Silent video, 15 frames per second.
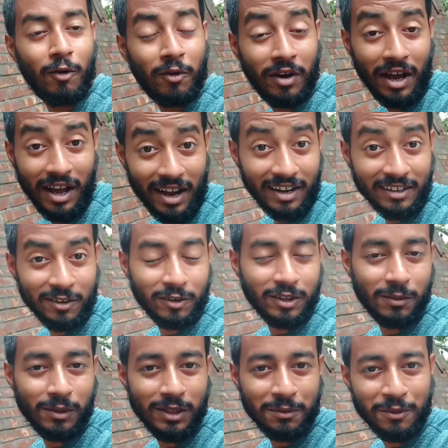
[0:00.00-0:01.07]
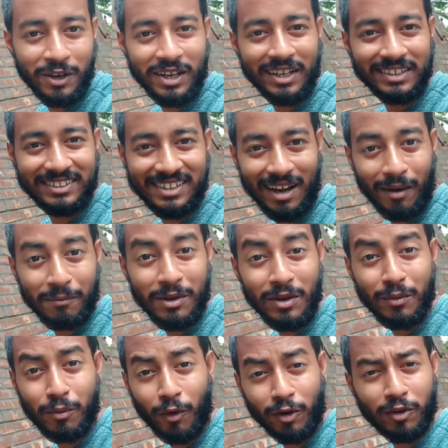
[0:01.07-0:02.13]
ও হ্যাঁ আরেকটা কথা বলতে ভুলেই গেছিলাম আমি
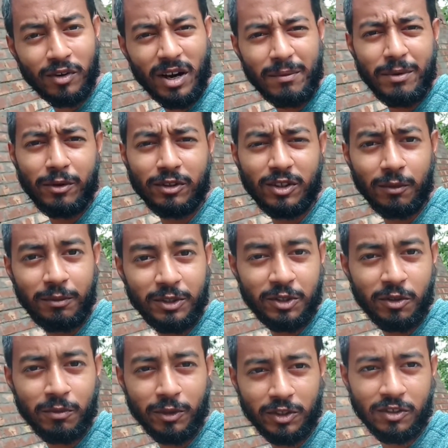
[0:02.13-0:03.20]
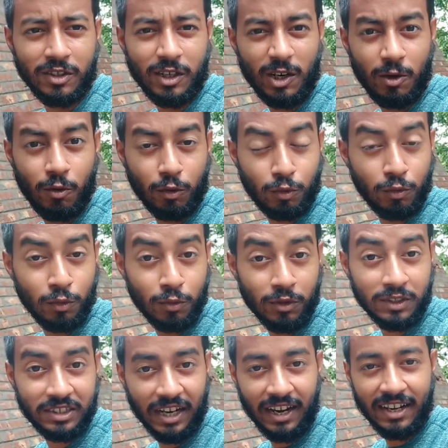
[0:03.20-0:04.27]
ফটোগ্রাফি করতে ভীষণ পছন্দ করি নতুন
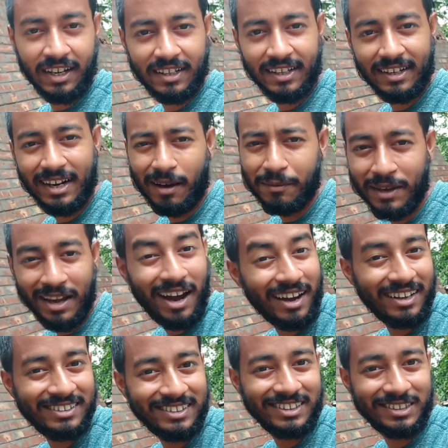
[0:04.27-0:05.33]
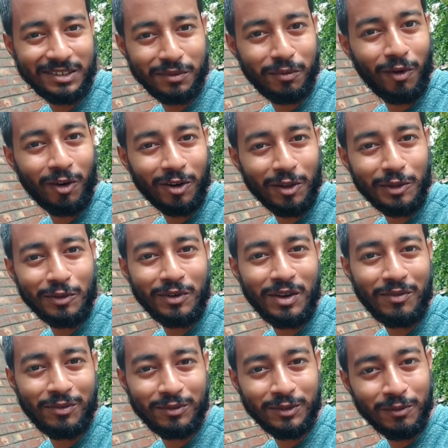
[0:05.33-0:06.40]
কোনো জায়গা দেখলে আমি আগে জাস্ট ফটো
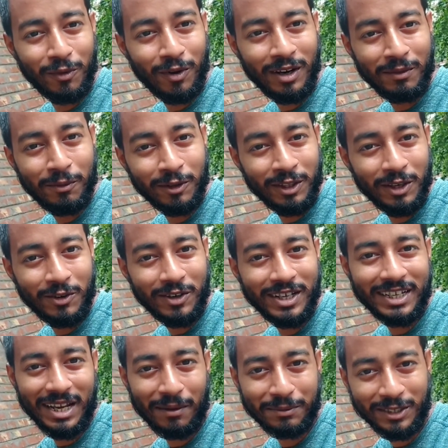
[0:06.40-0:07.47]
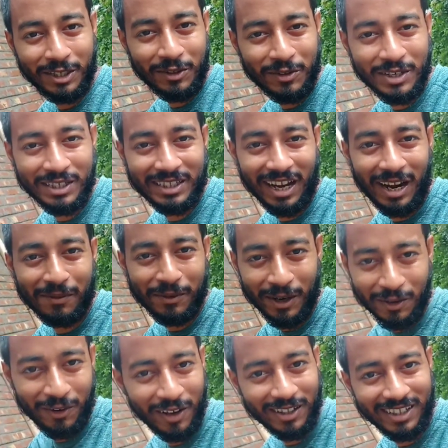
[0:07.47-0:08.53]
তুলি মোবাইল বন্দি করি ক্যাপচার করি
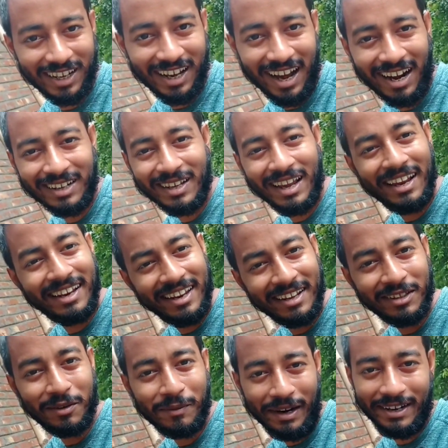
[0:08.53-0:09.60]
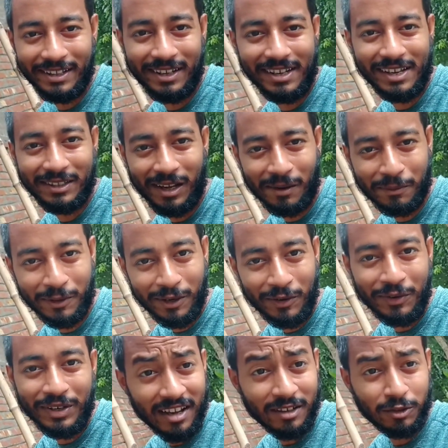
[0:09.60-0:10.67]
তারপরে কথা আর এডিটিং তো বাড়িতে গিয়ে তারপরে
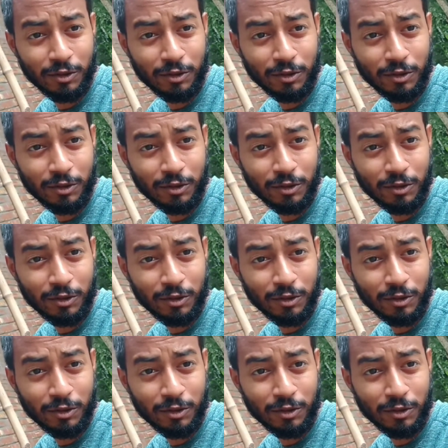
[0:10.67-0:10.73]
করি